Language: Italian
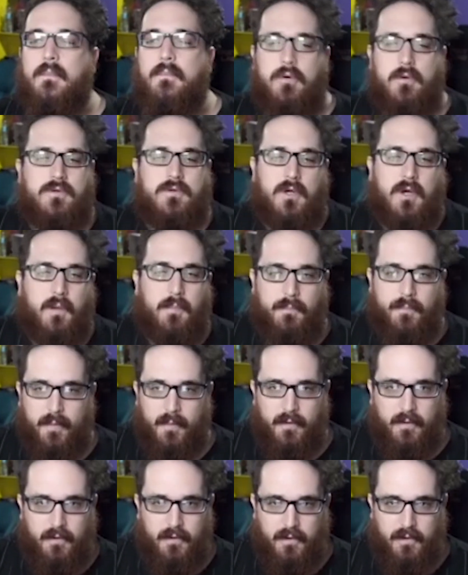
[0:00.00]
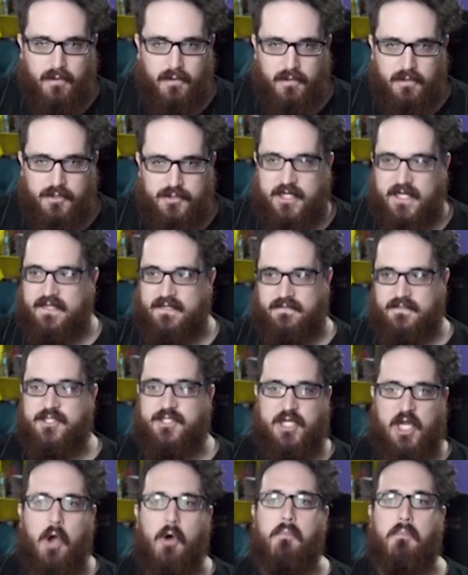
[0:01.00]
Purtroppo, cioè,
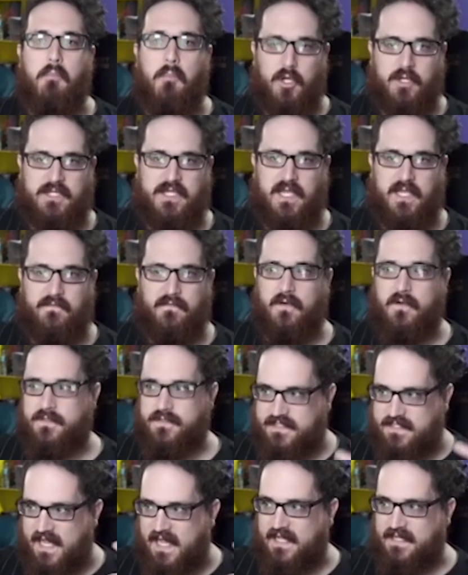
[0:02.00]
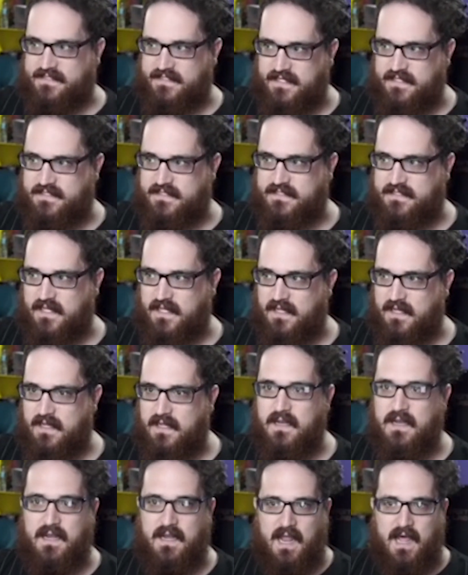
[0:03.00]
c'è un motivo se
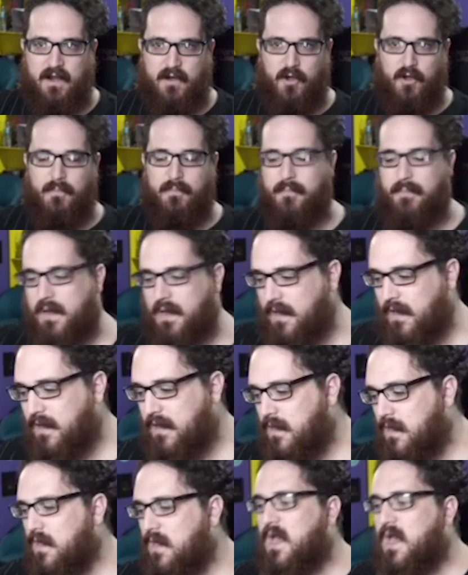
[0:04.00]
esiste la roba.